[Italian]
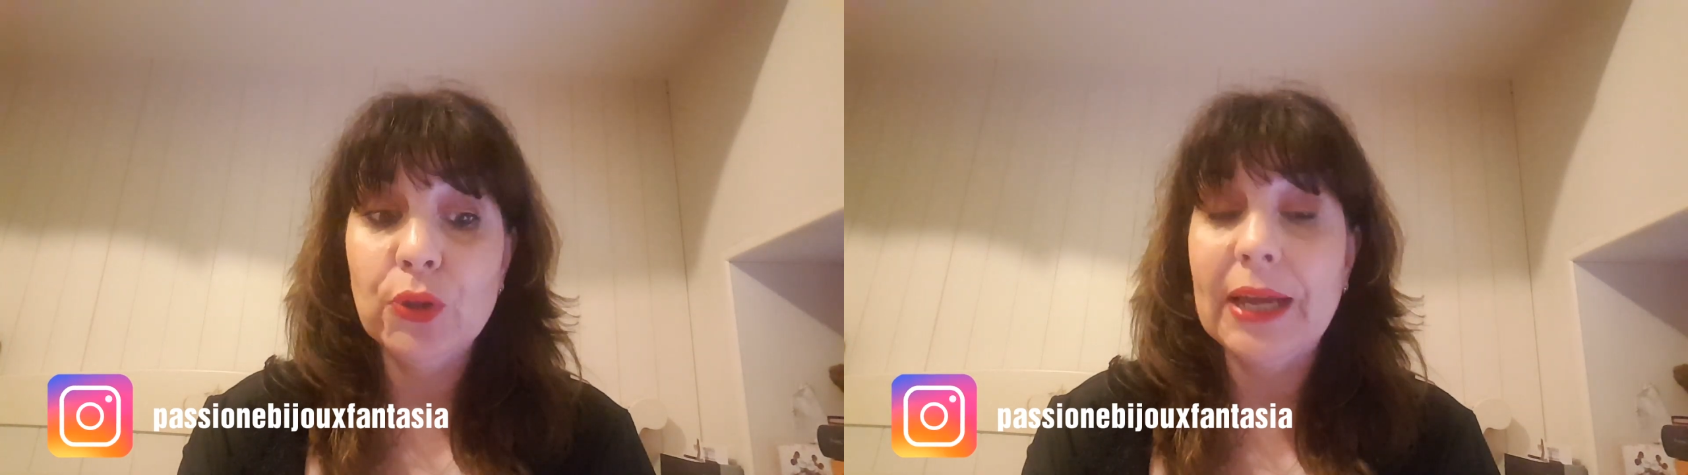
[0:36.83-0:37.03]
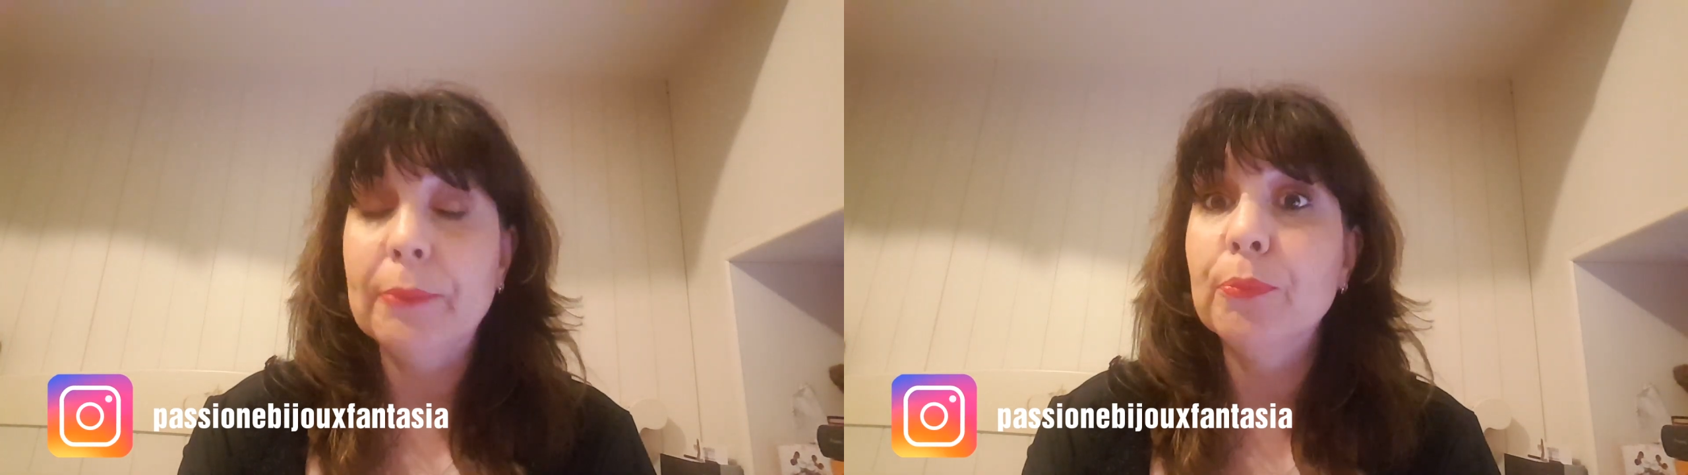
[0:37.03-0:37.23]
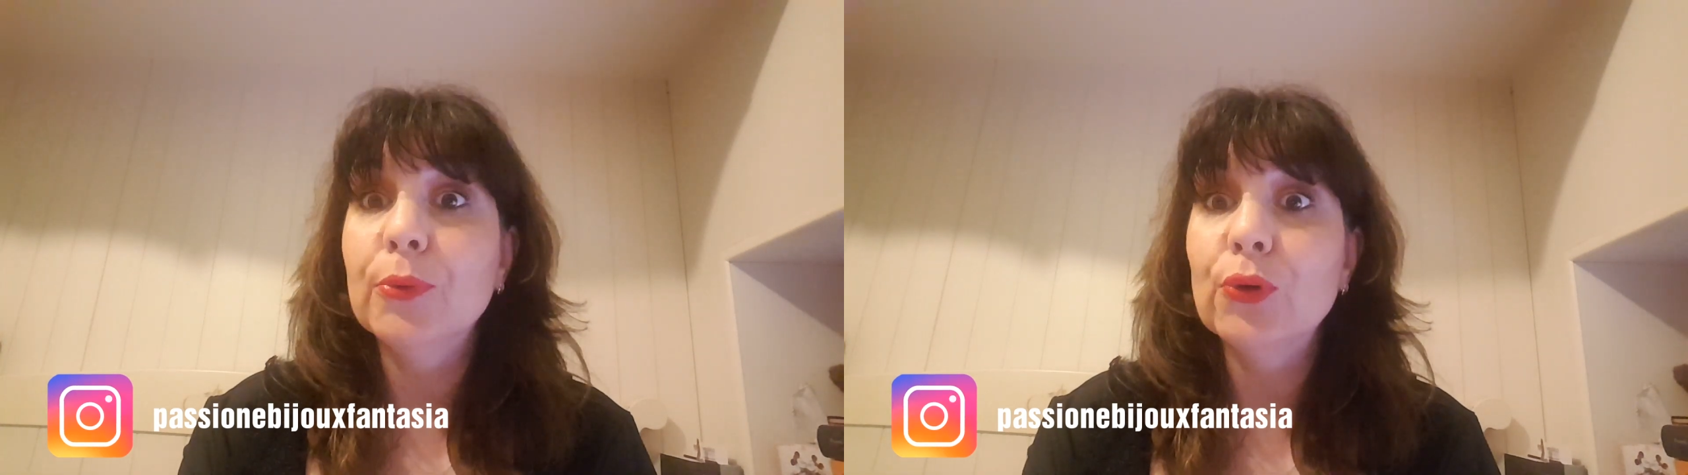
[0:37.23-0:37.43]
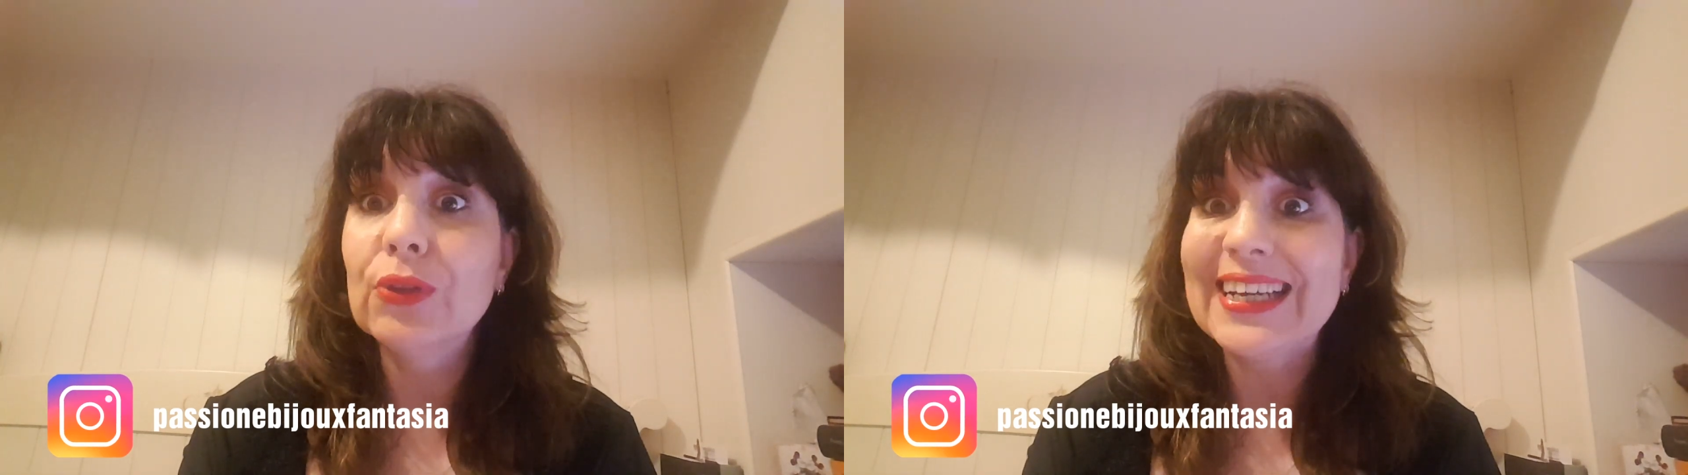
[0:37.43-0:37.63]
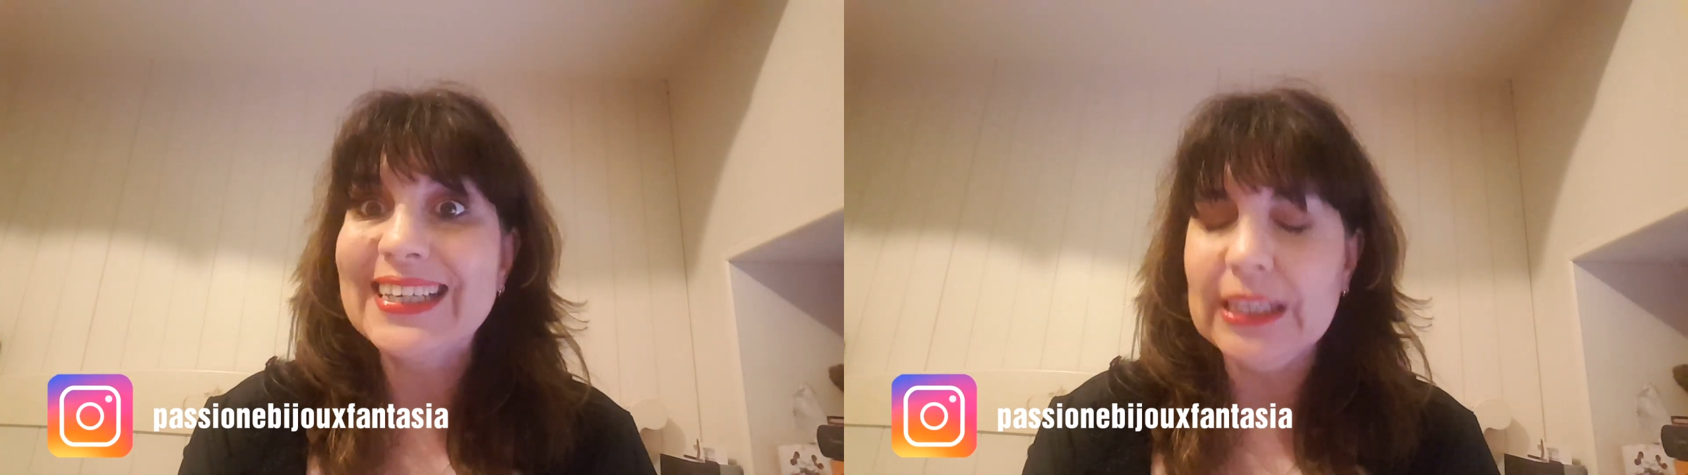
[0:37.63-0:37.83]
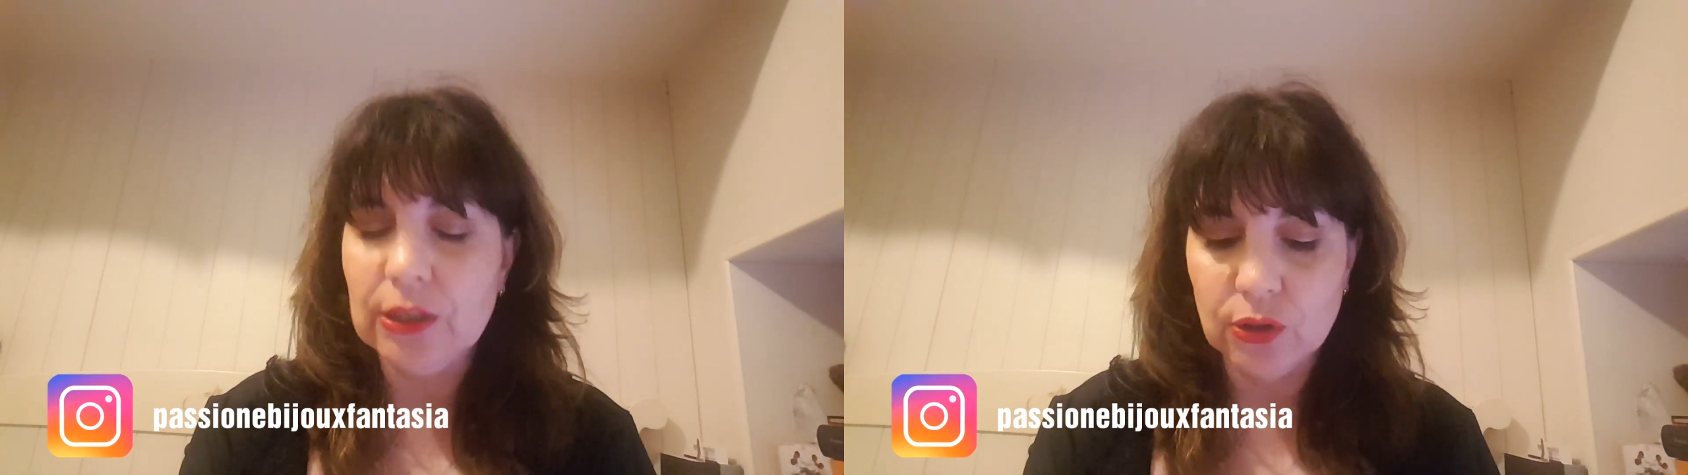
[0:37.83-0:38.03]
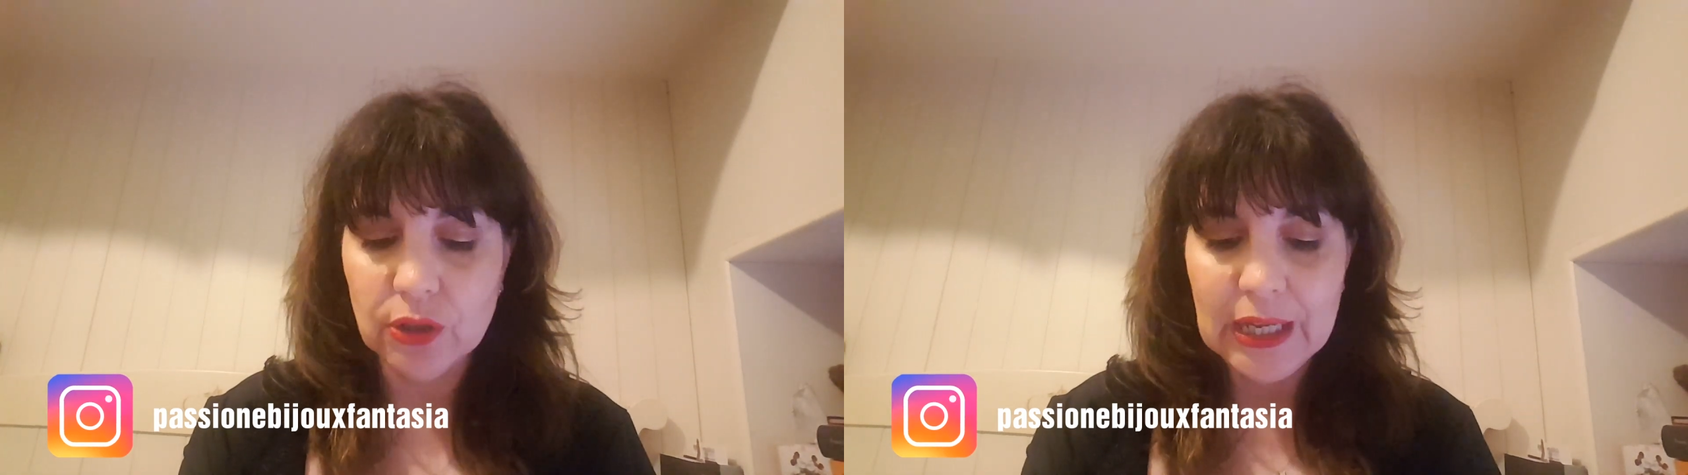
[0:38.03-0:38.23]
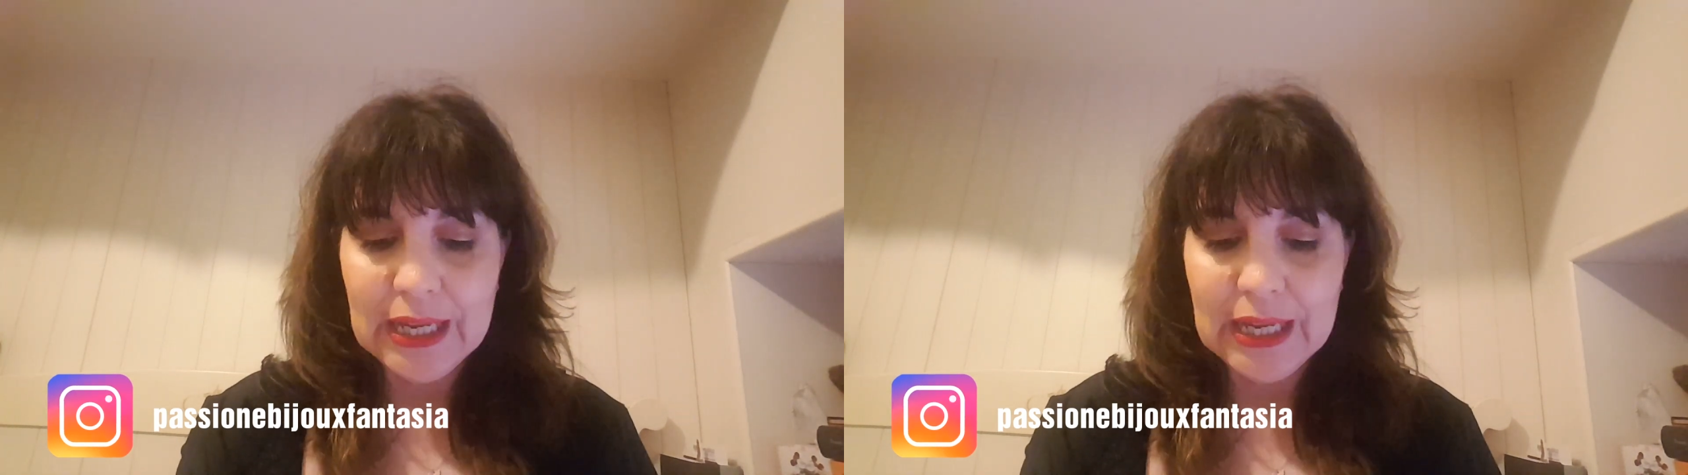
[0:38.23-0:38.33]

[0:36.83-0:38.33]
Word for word: tempo da Kiko